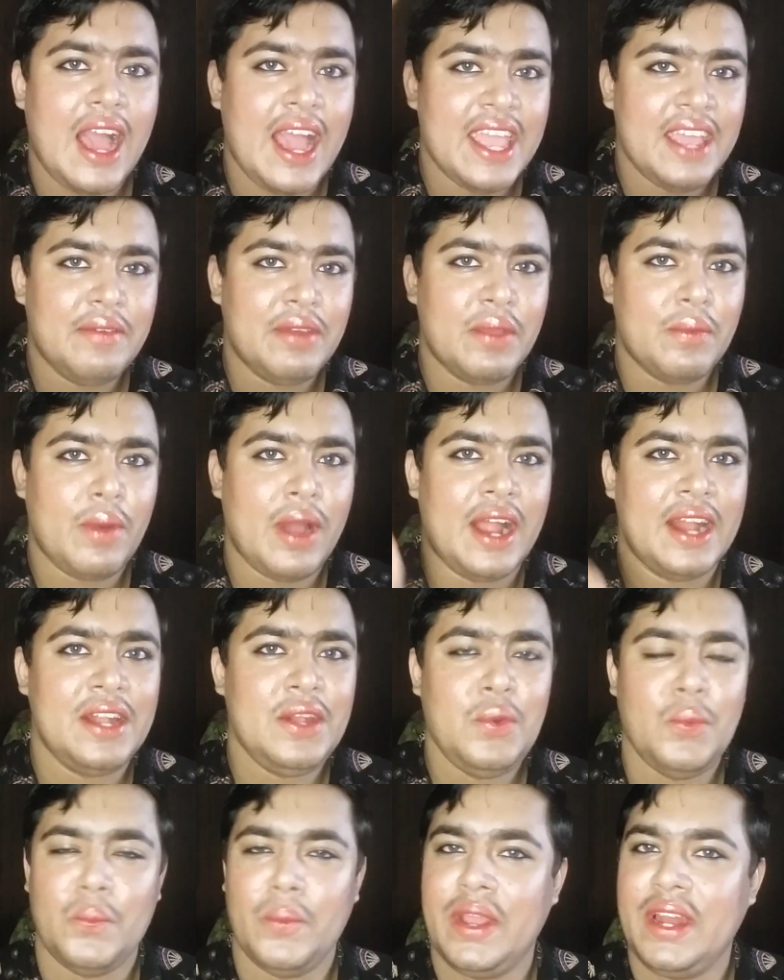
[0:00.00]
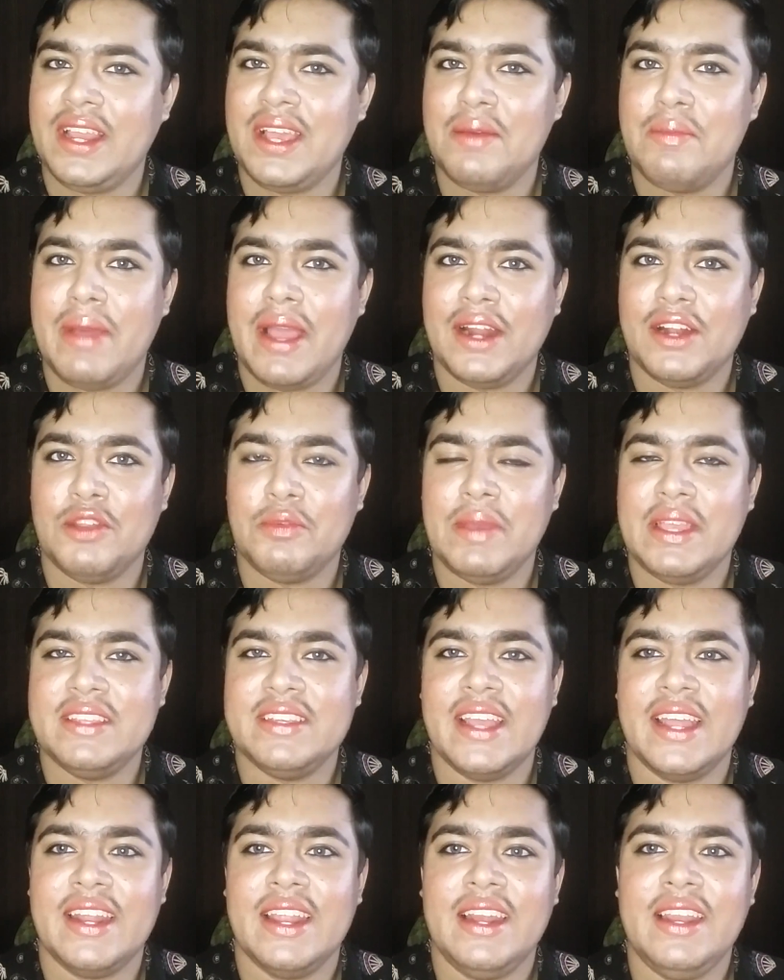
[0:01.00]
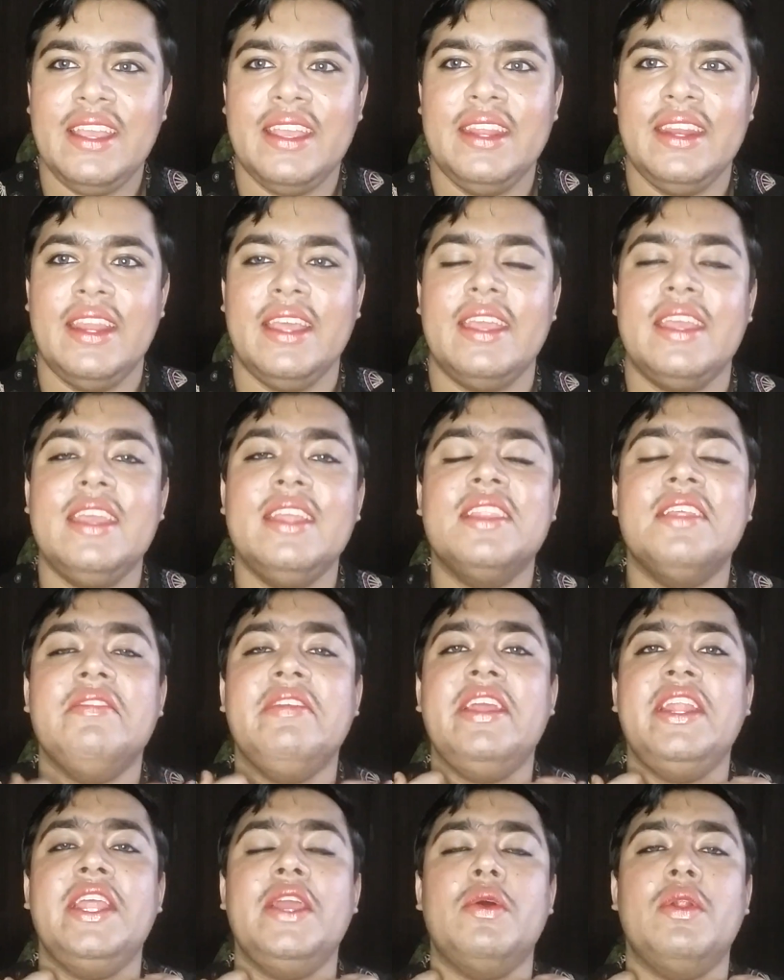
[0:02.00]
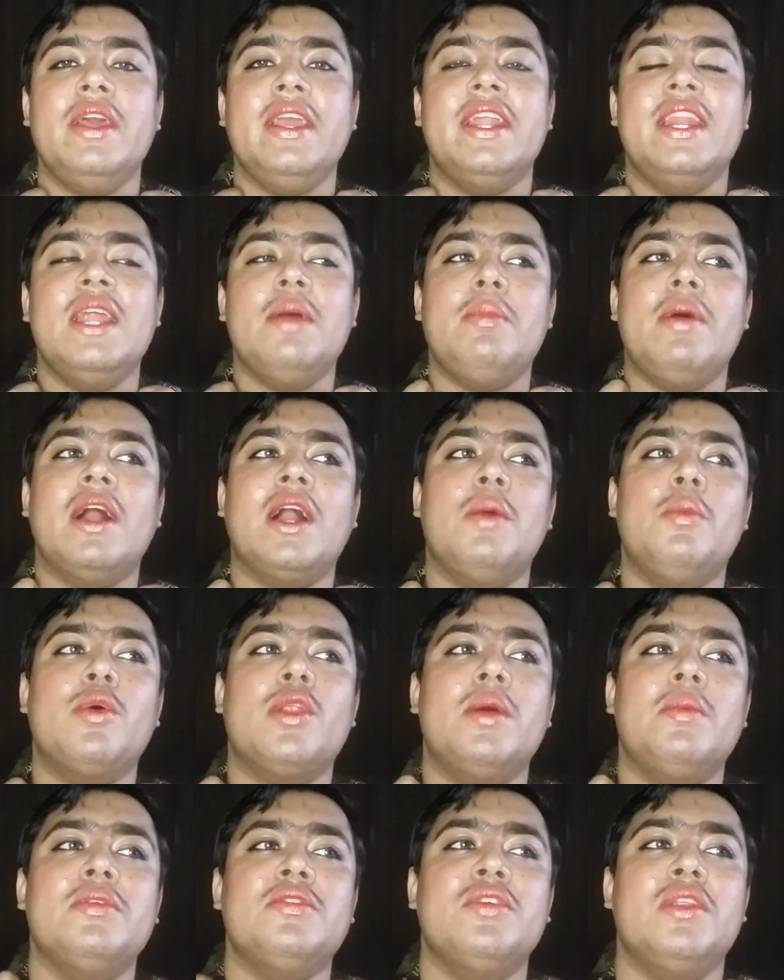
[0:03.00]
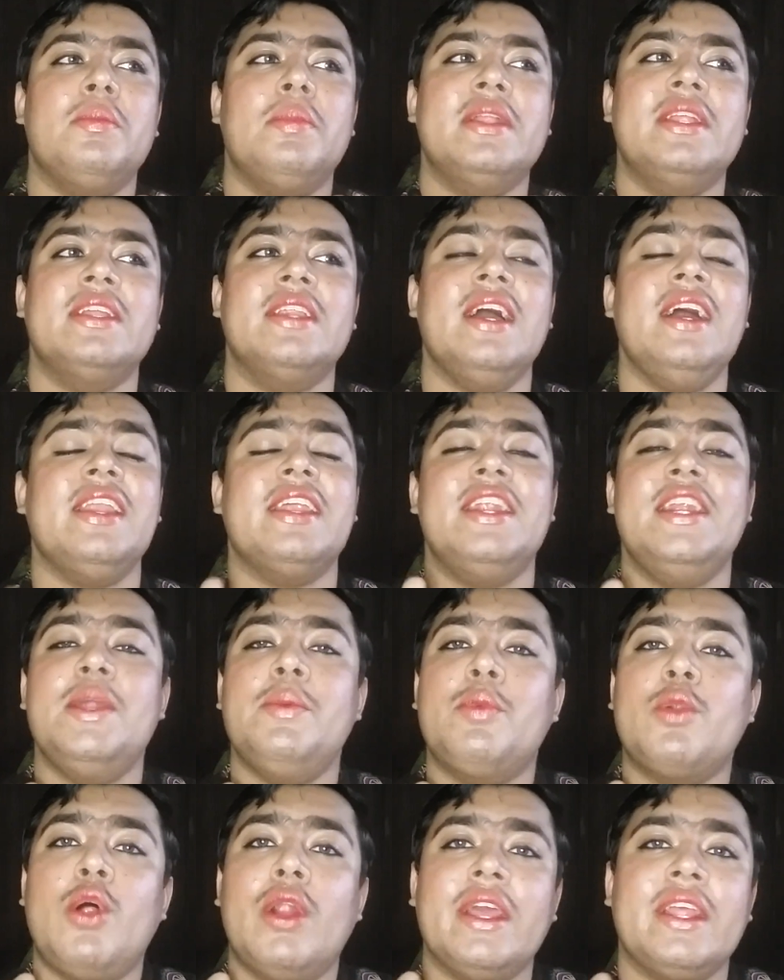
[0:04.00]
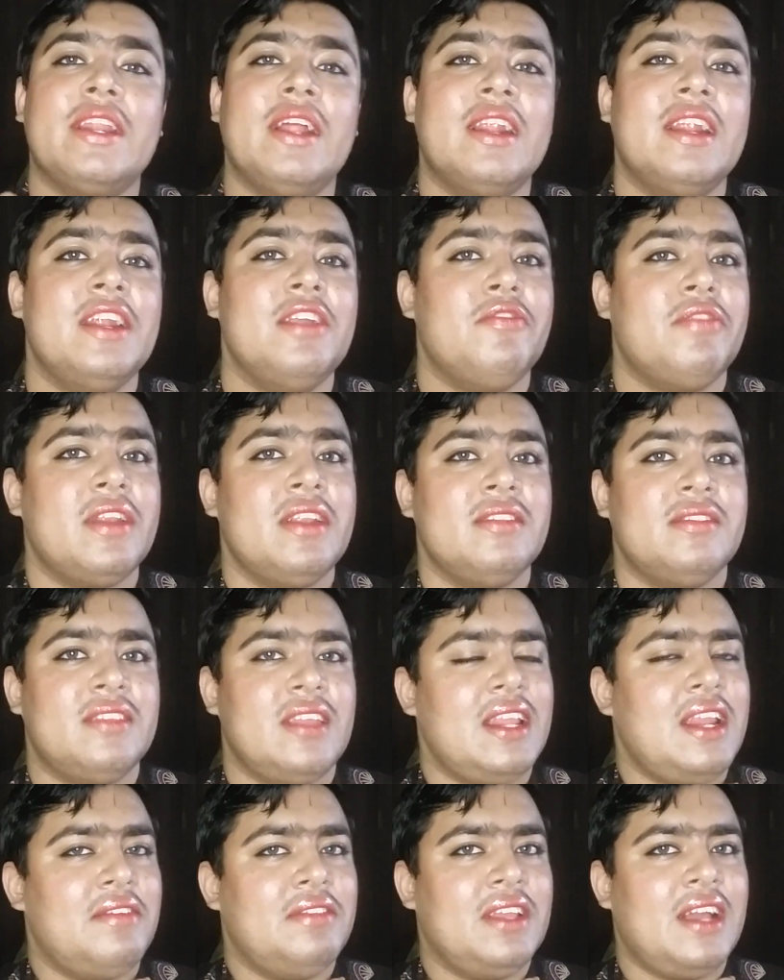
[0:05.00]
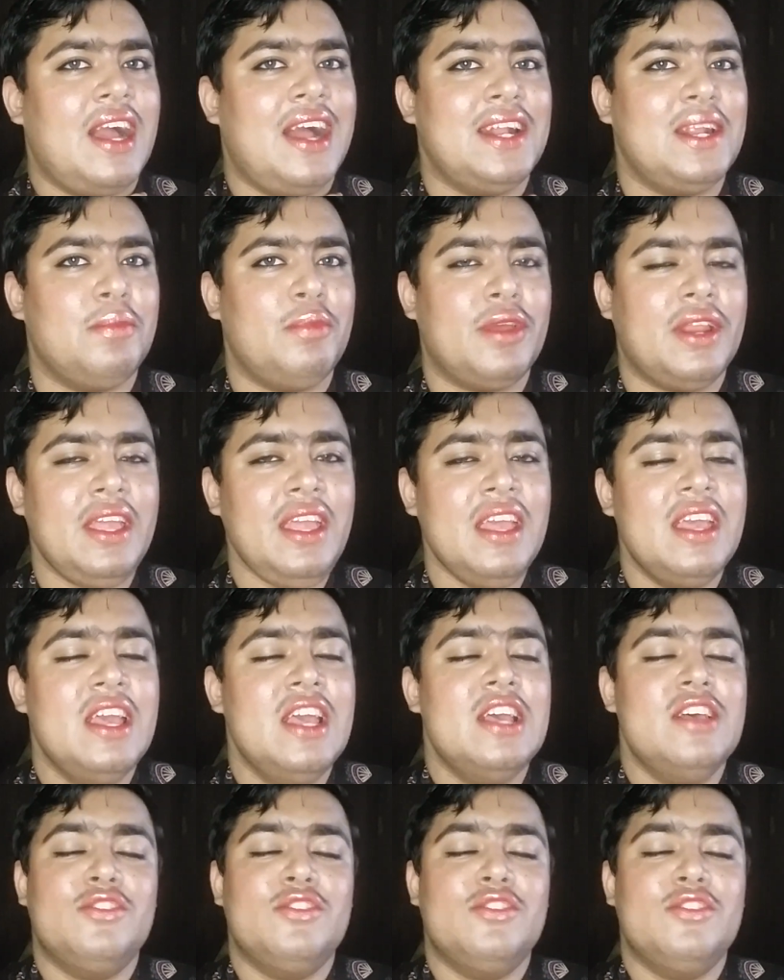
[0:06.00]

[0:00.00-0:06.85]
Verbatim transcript: ஹாய் எவ்ரி ஒன் வெல்கம் பேக் டு மை சேனல் இன்றைக்கி இந்த வீடியோவில் என்ன பார்க்க போகிறோம் அப்படின்னு சொல்லி பார்த்தீங்கன்னா ரெண்டு ப்ராடக்டான டிஃப்ரென்ஸ் தான் நான் வந்து காட்ட போகிறேன்